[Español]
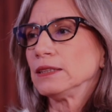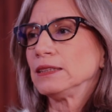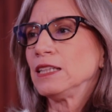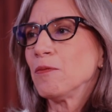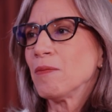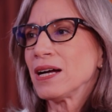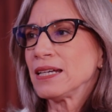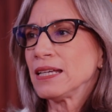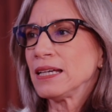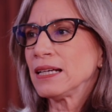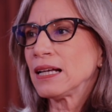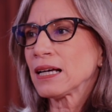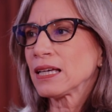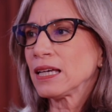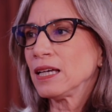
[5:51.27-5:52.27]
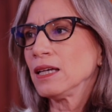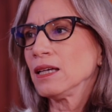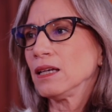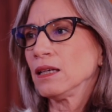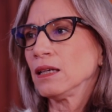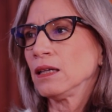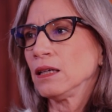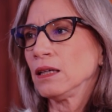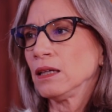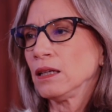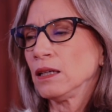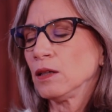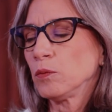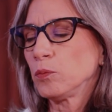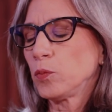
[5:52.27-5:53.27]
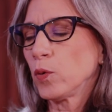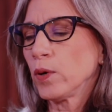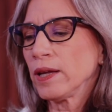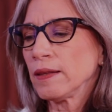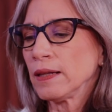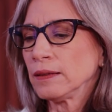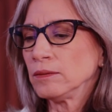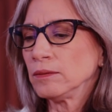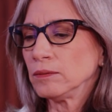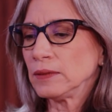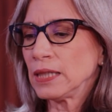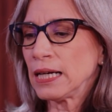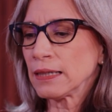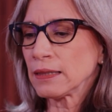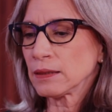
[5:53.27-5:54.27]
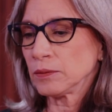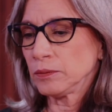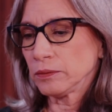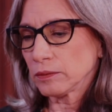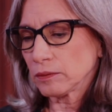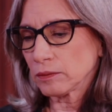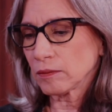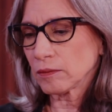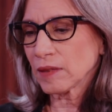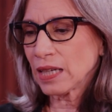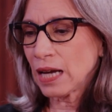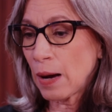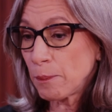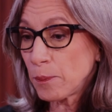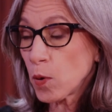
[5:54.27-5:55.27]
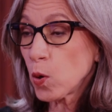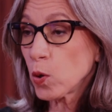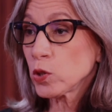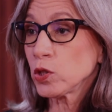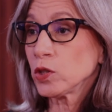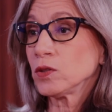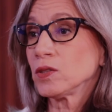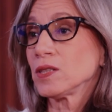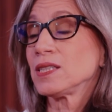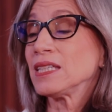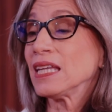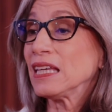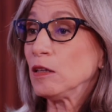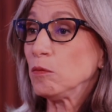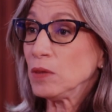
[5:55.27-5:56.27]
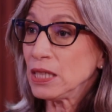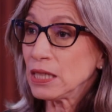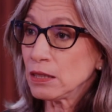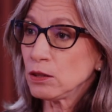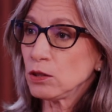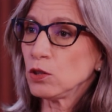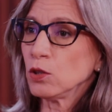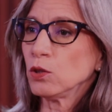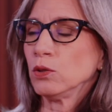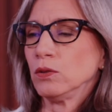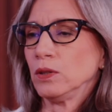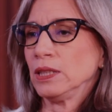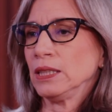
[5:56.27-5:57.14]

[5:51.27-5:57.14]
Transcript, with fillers: de manera que eh, puedan dar apoyo, seguimiento,